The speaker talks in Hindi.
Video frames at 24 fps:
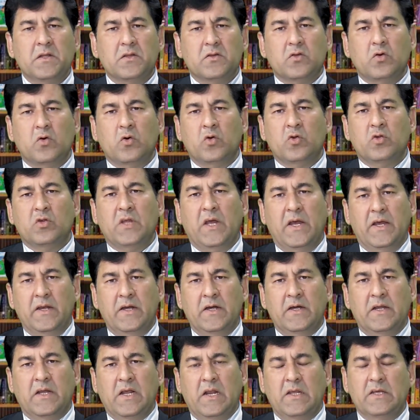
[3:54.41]
तो
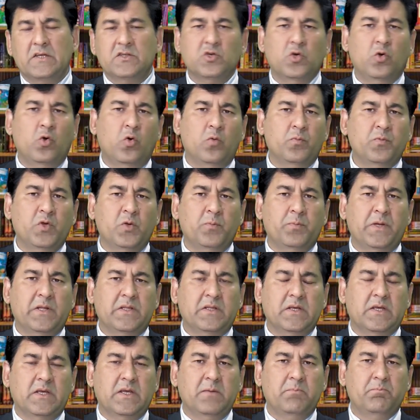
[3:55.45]
थायराइड के लिए जो
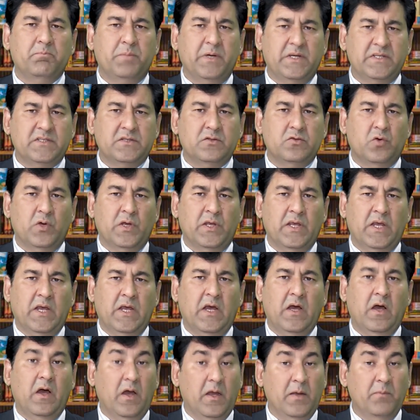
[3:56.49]
होम्योपैथिक की बेस्ट दवाई है
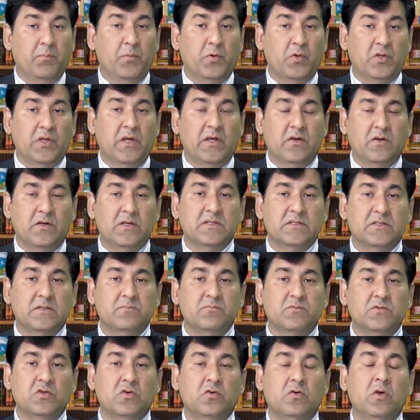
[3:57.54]

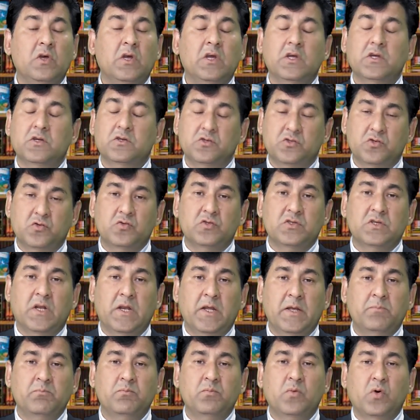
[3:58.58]
हाइपोथायरोडिज्म जो
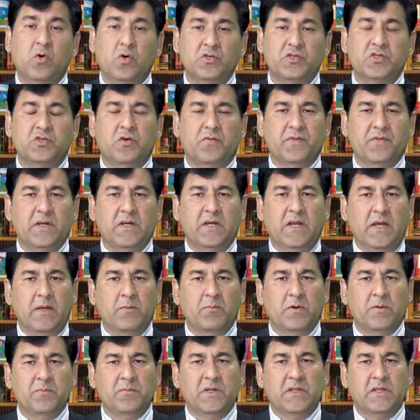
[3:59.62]
यूजुअली मोस्ट द
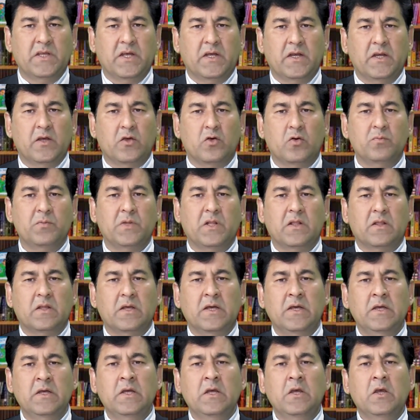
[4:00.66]
टाइम हमें देखने को मिलता
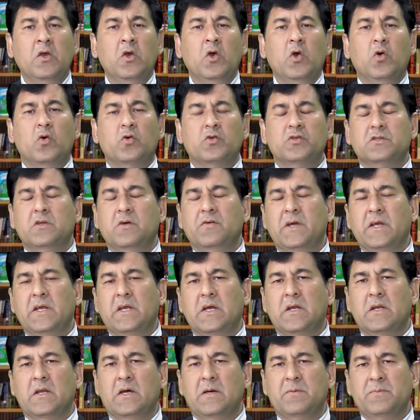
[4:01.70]
है उस दवाई
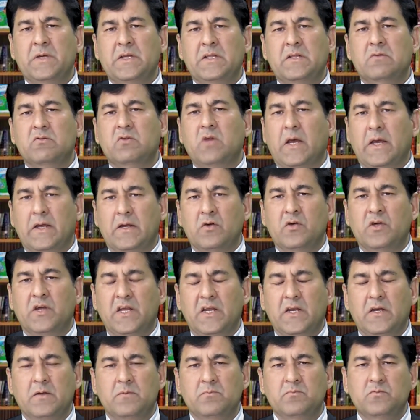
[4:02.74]
का नाम है
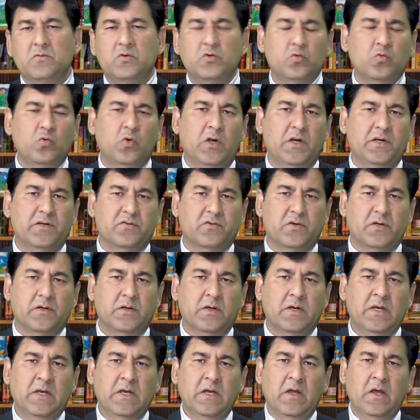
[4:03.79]
थायरोडीनम हंड्रेड
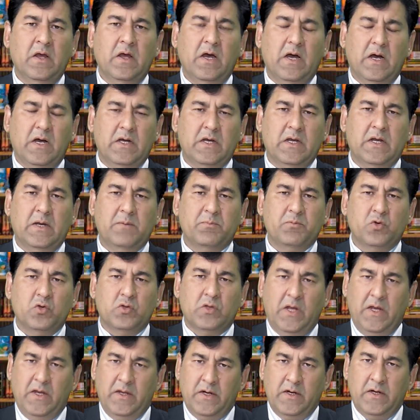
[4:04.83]
अगर आपको
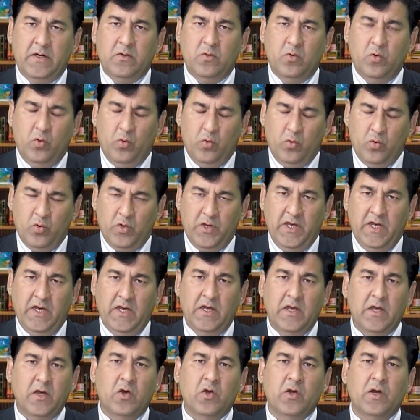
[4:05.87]
थायराइड हो गया
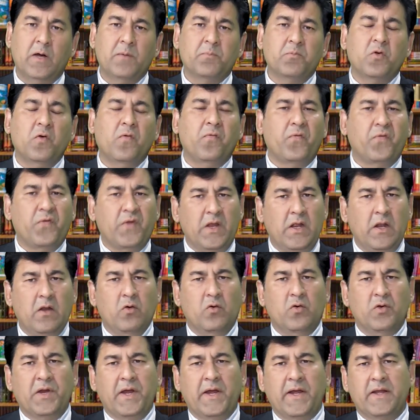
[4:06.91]
है और आपको फील
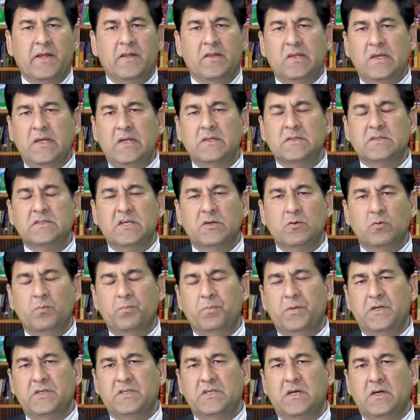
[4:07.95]
हो रहा है कि तीन से
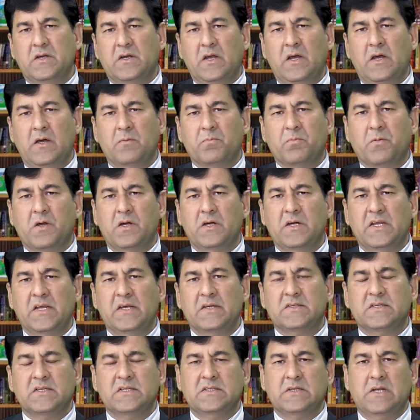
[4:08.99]
ऊपर जा रहा है आपका टी
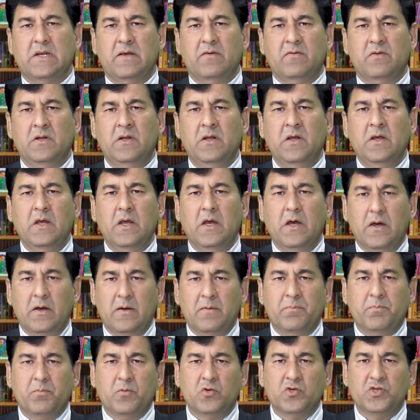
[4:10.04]
एस एच लेवल
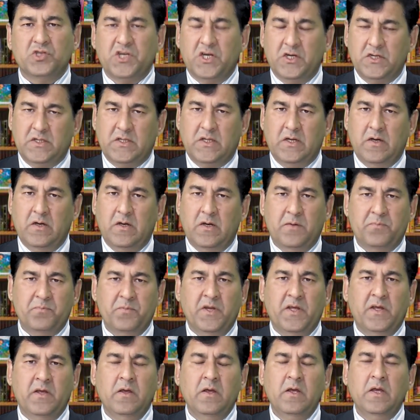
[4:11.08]
आपको शक था
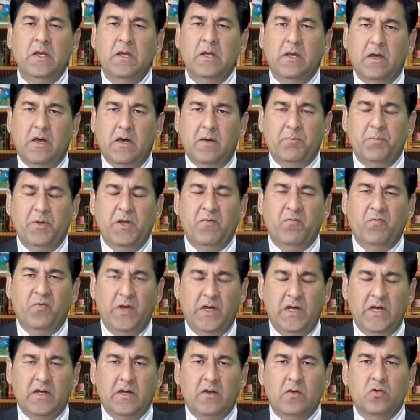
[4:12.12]
आपने अपने
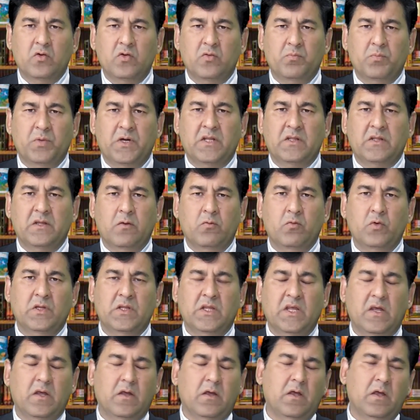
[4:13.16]
वेट को बढ़ते हुए
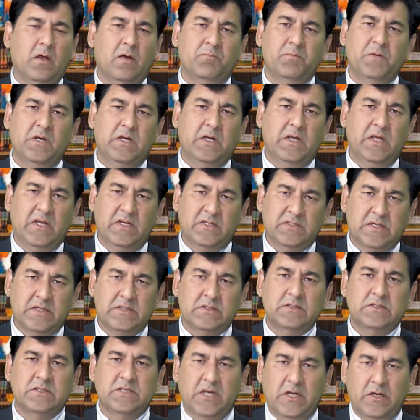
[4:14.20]
देख के आपने टी एस
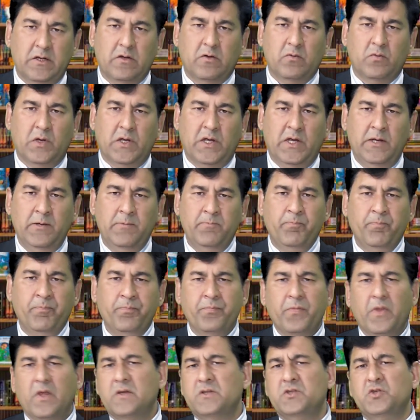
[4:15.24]
एच चेक करवाया है
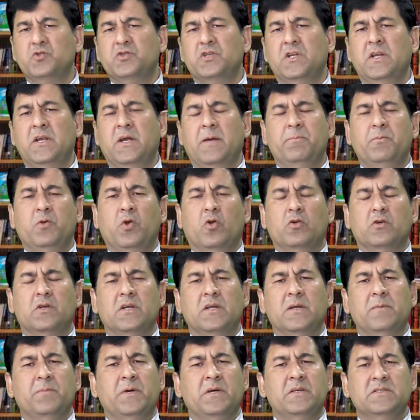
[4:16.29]
यूजली आप डॉक्टर
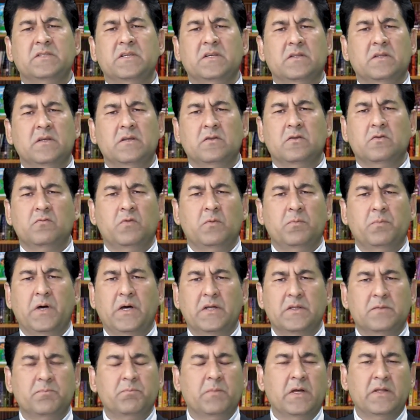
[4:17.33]
के पास जाते हैं तो वो
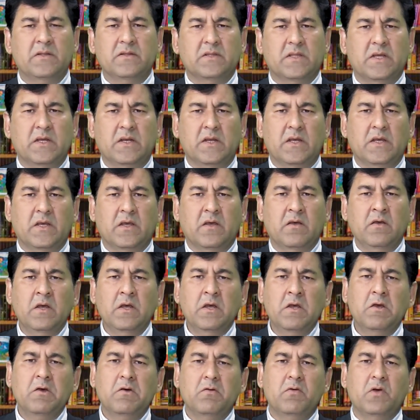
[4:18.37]
बात मानते नहीं हैं
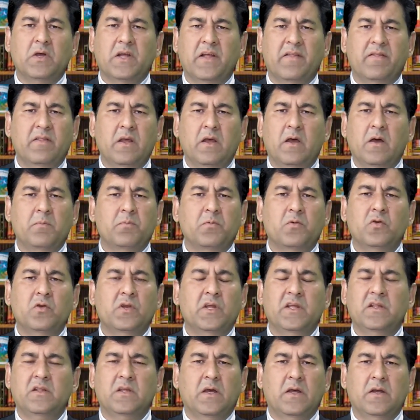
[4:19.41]
वो कहते हैं आपको
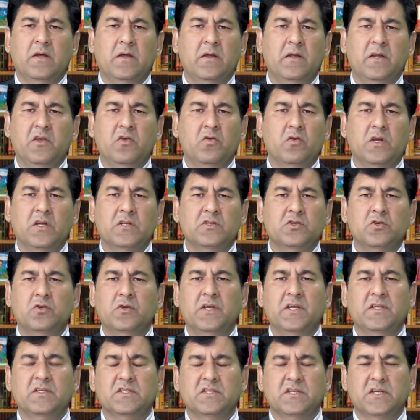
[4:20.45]
नहीं थायराइड नहीं होगा
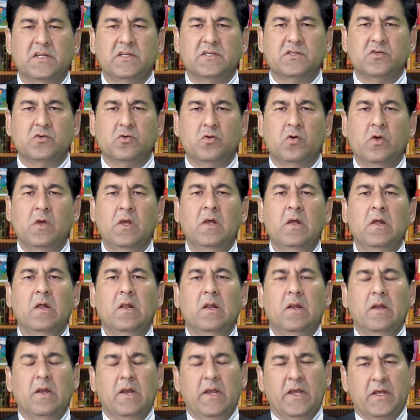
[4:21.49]
छोड़ें इस टेस्ट को
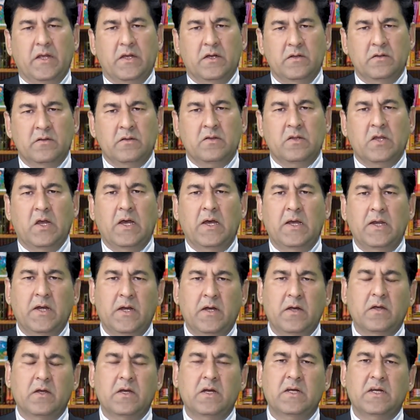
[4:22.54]
लेकिन
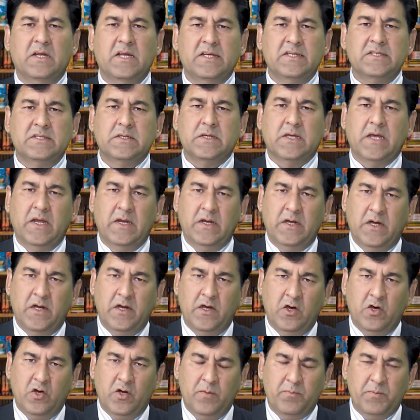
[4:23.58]
थायराइड का टेस्ट कैनेडा
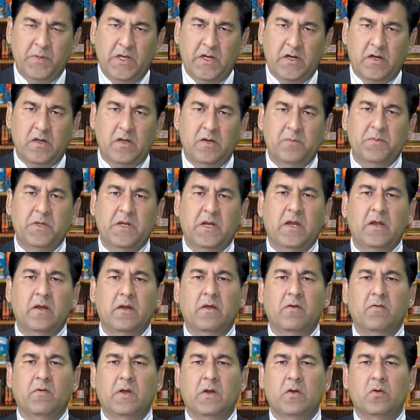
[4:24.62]
और अमेरिका में रहने
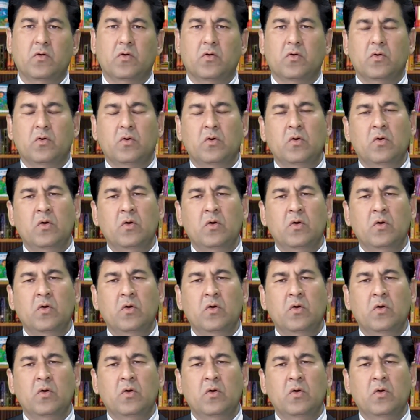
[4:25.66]
वालों को